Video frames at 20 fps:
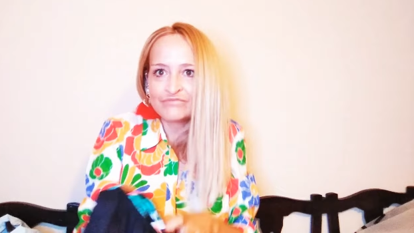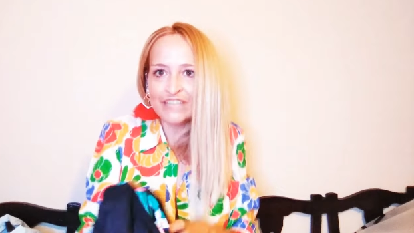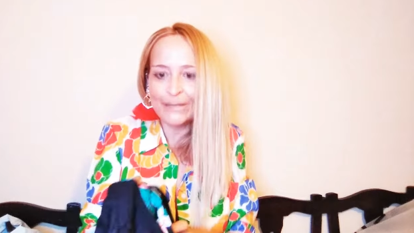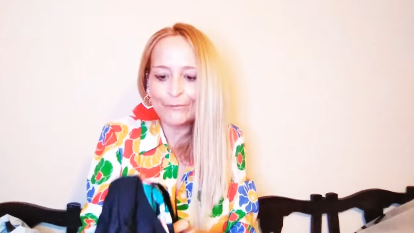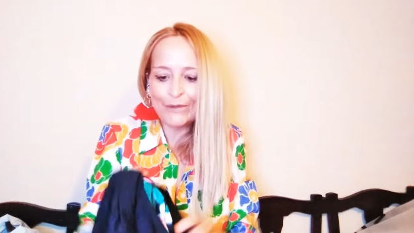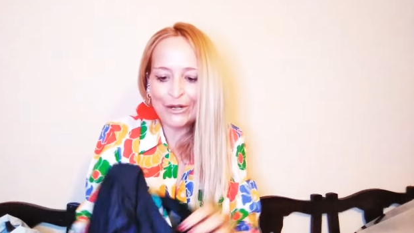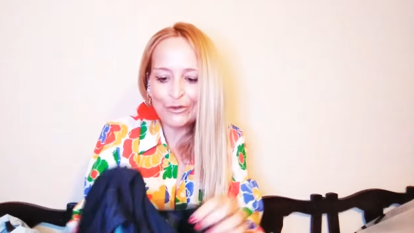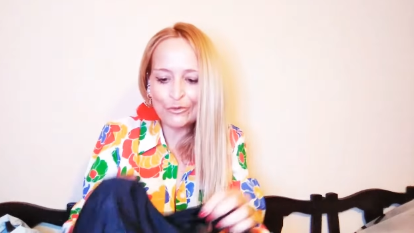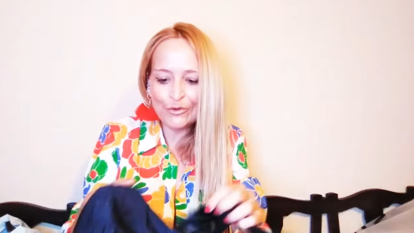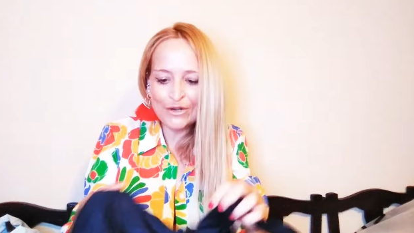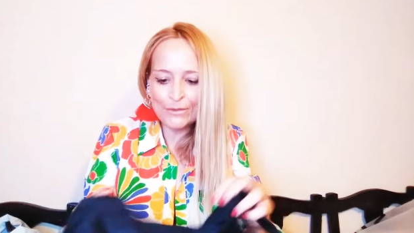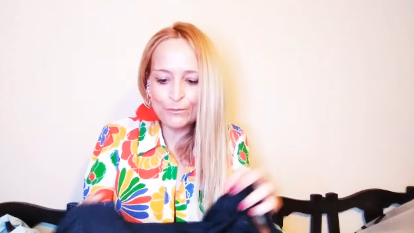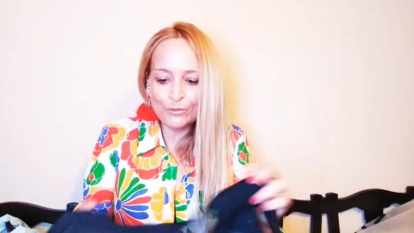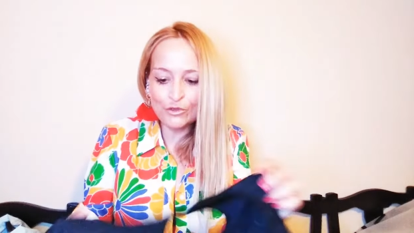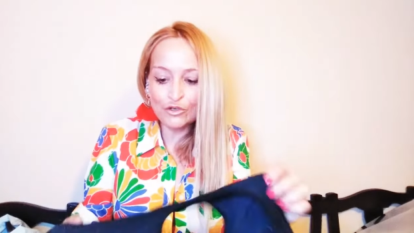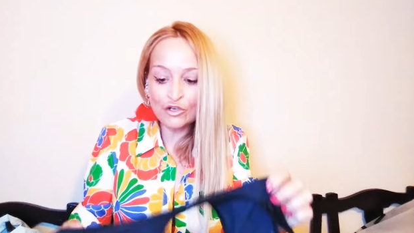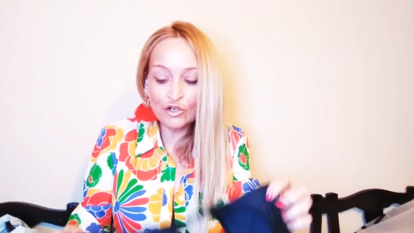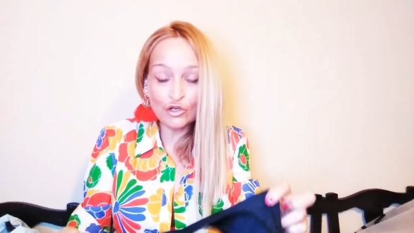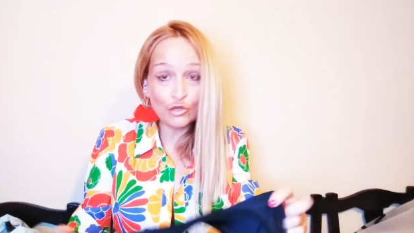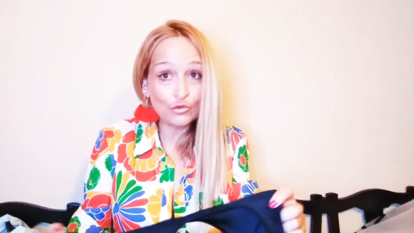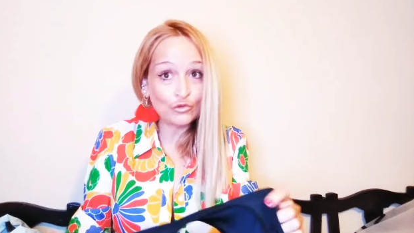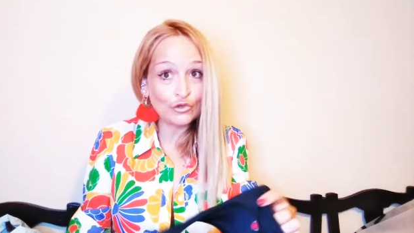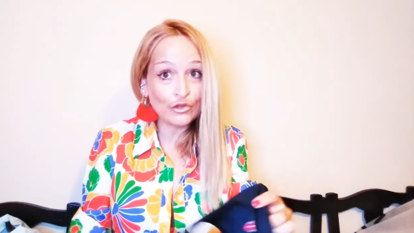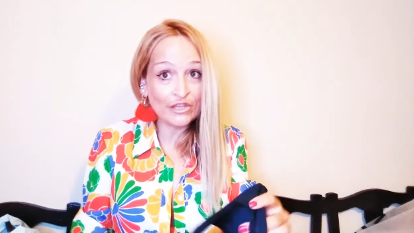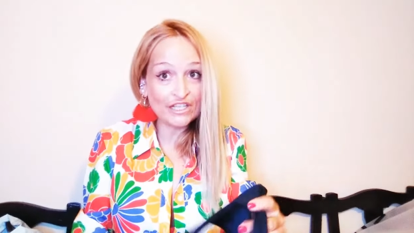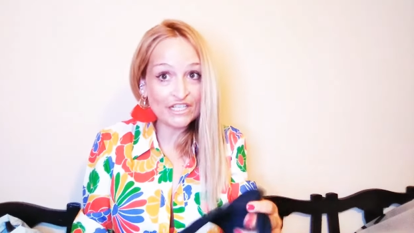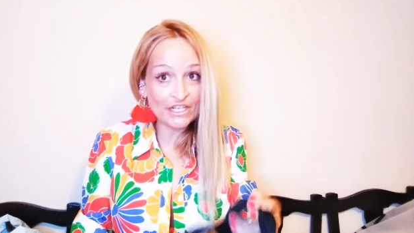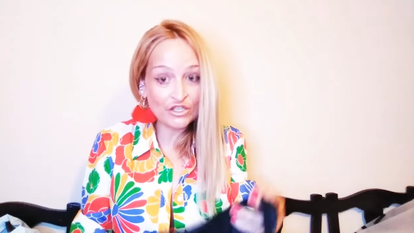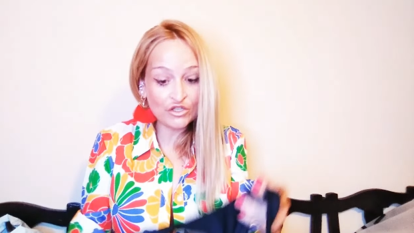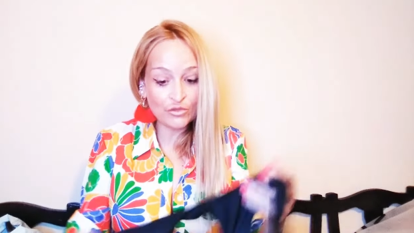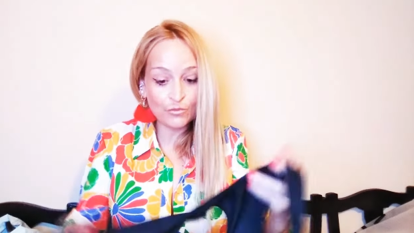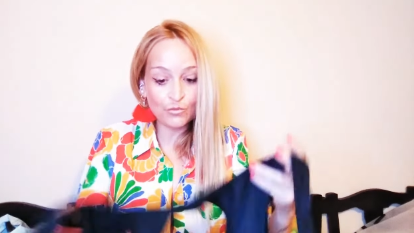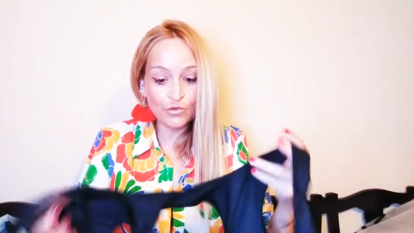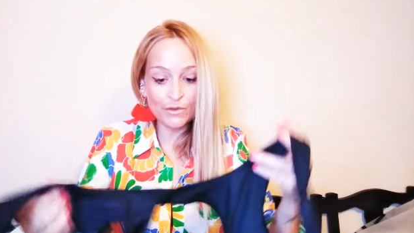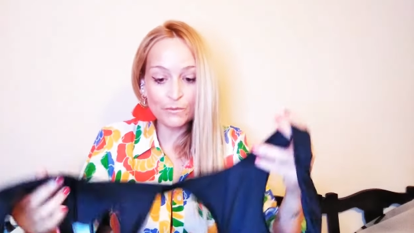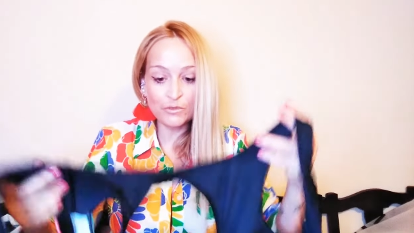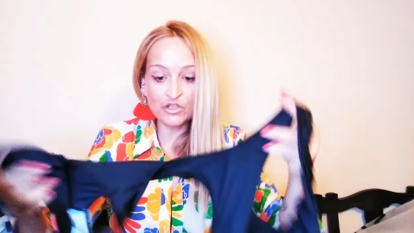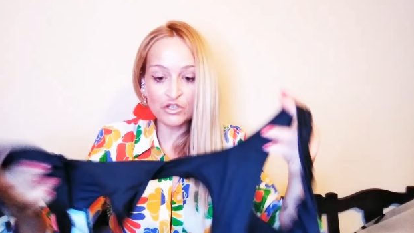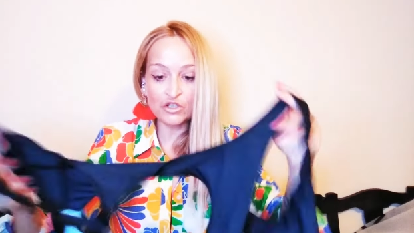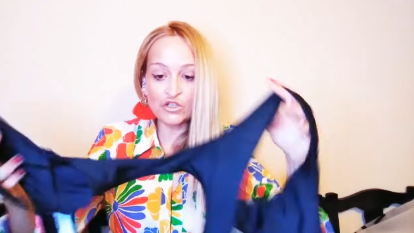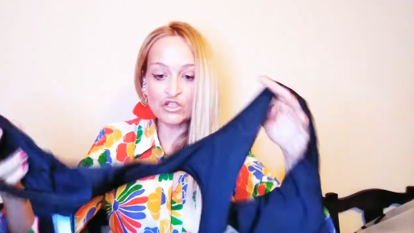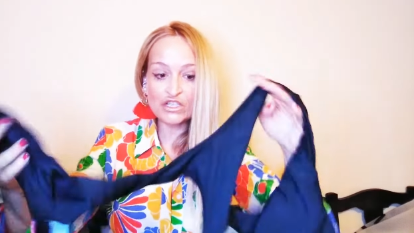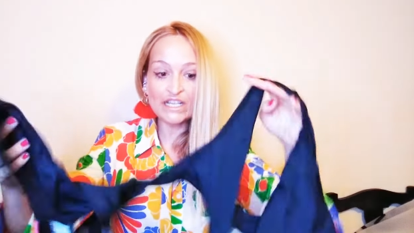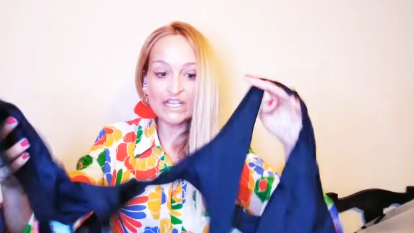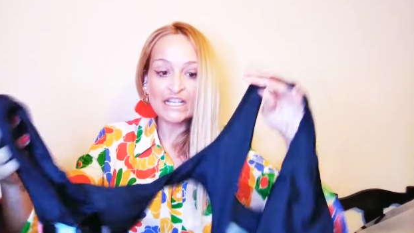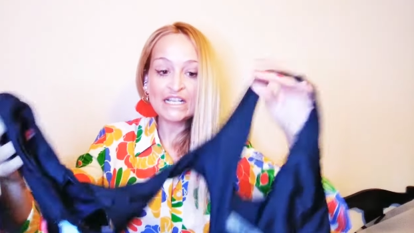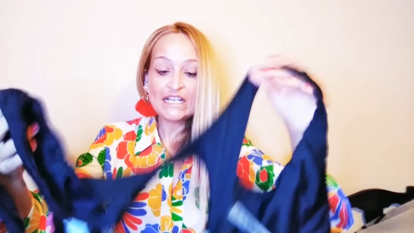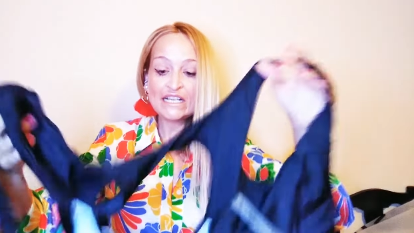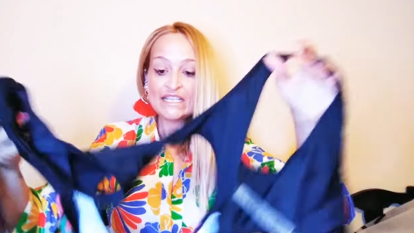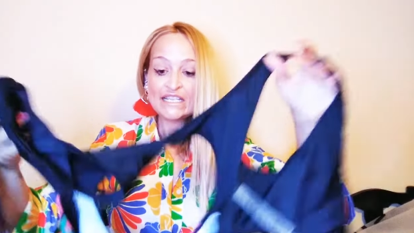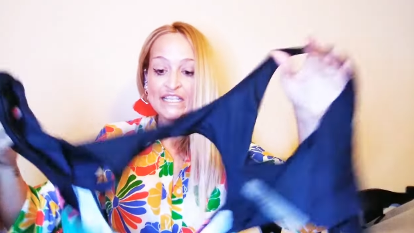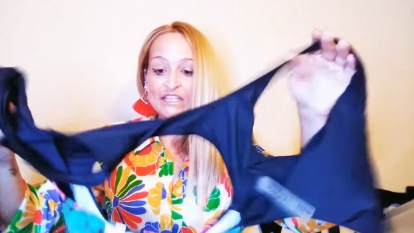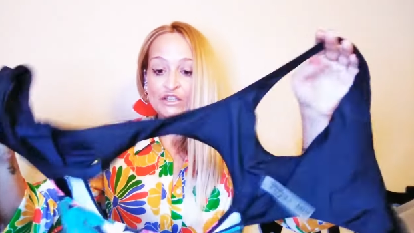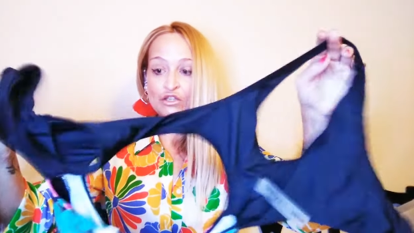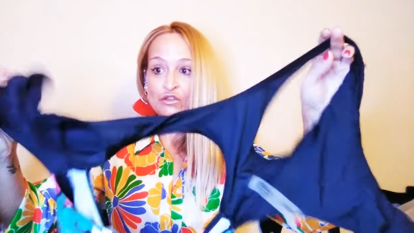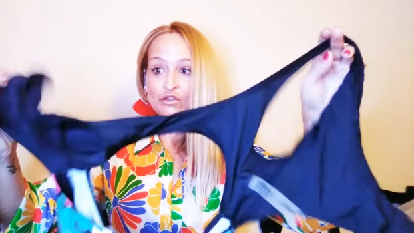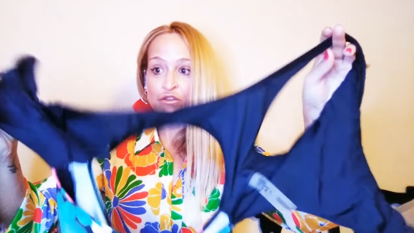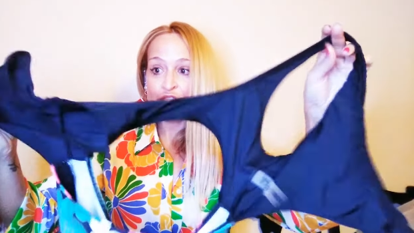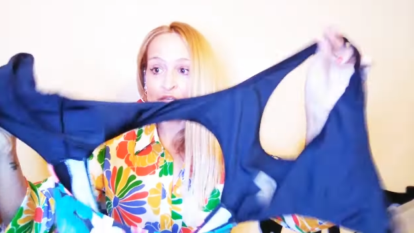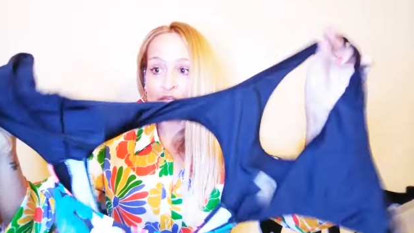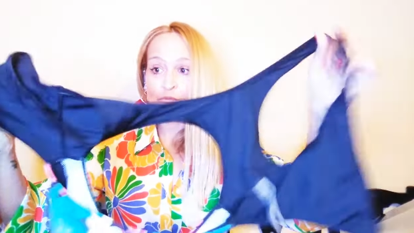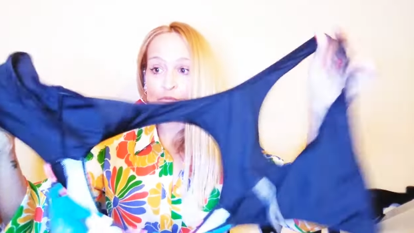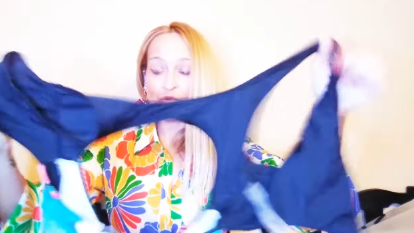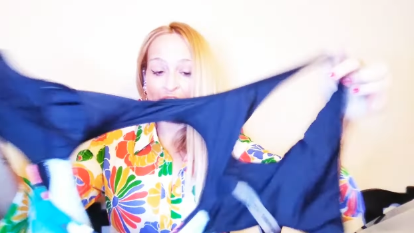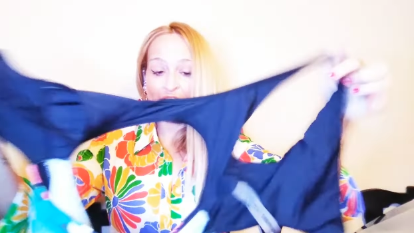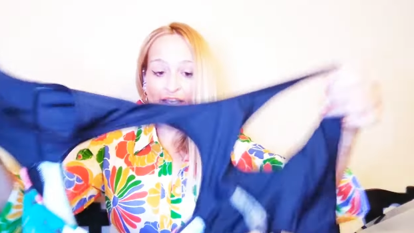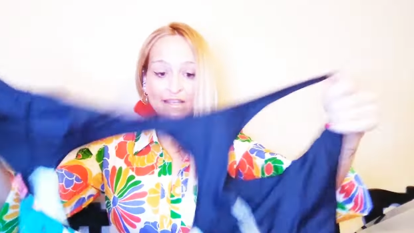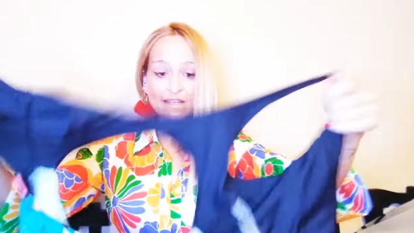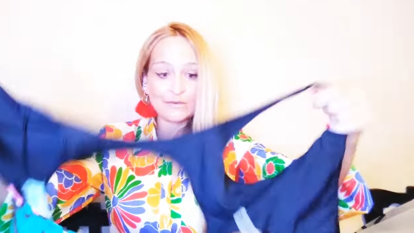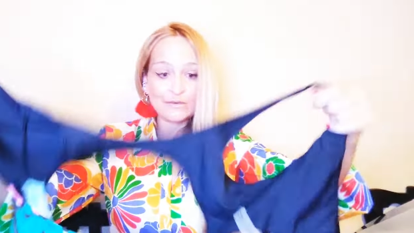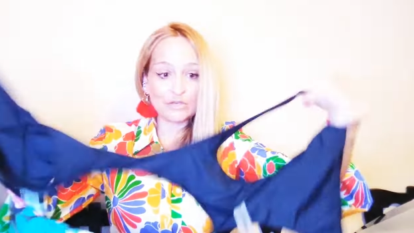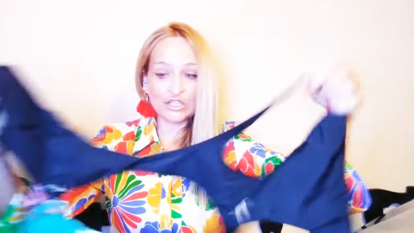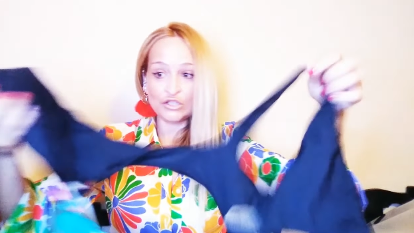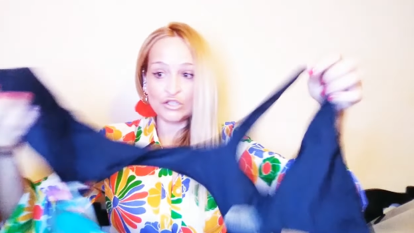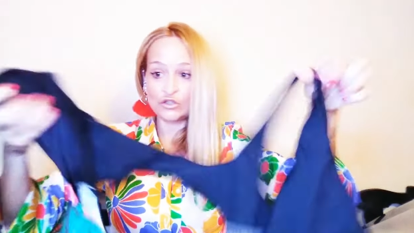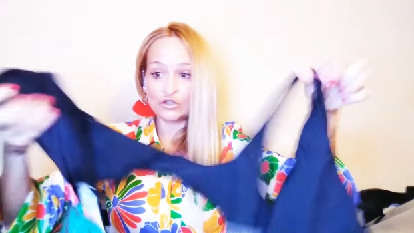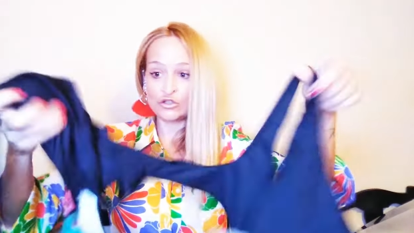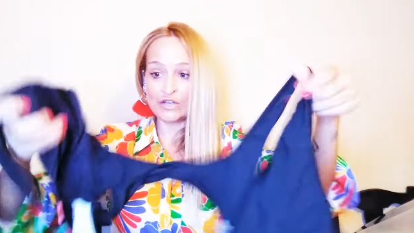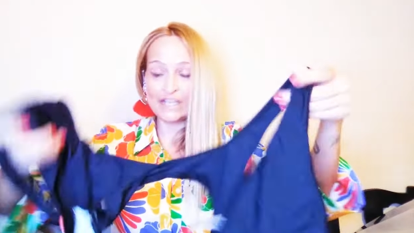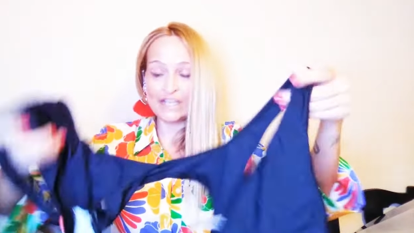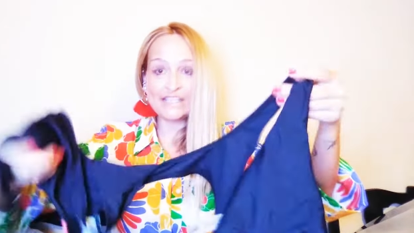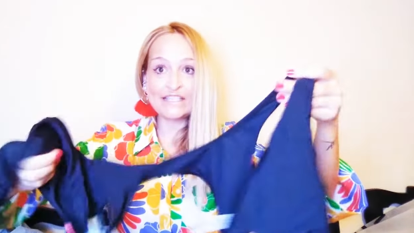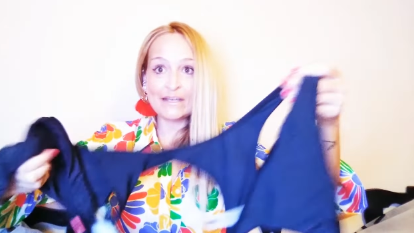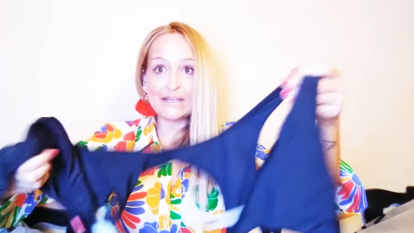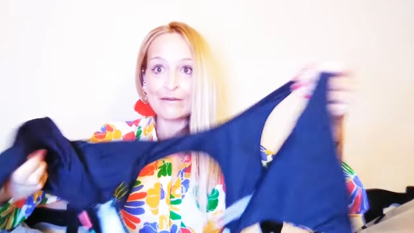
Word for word: tapa, el cuerpo con unos diseños muy monos y entonces pues queda bonito, ahí ya